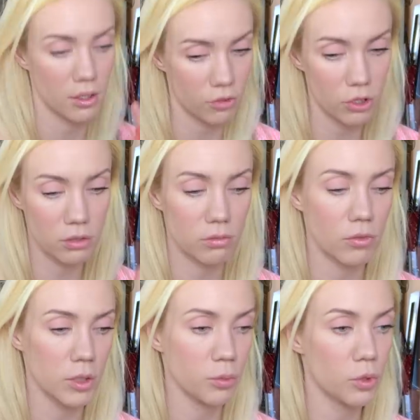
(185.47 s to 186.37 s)
И вот у
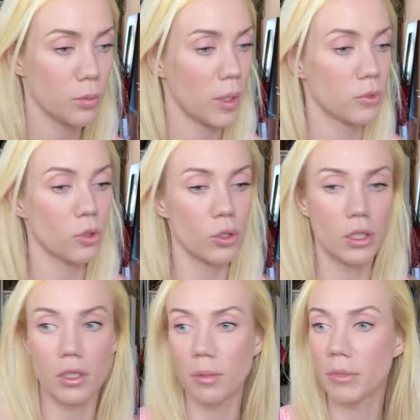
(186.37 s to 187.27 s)
вас будет прям
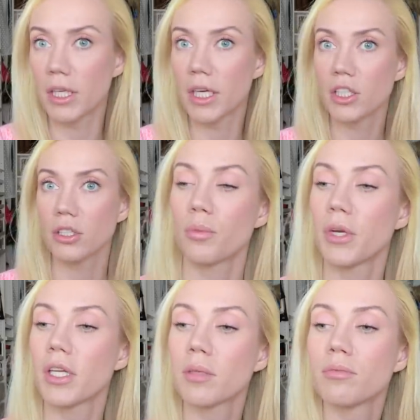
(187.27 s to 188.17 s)
тоненький макияж, но
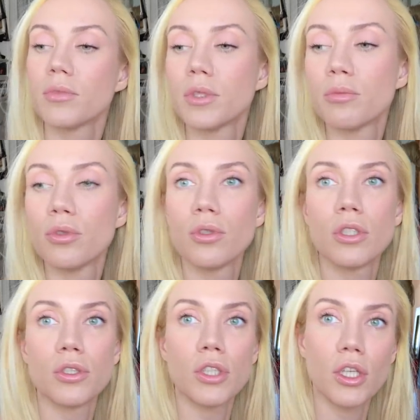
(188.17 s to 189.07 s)
при этом не будет
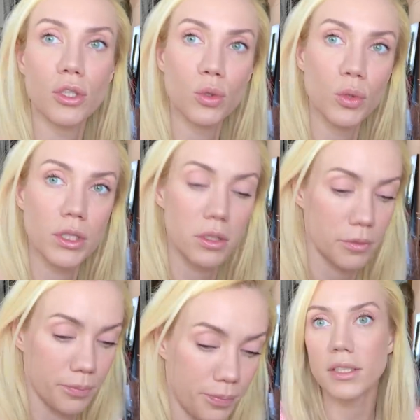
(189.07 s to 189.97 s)
ощущения сухости.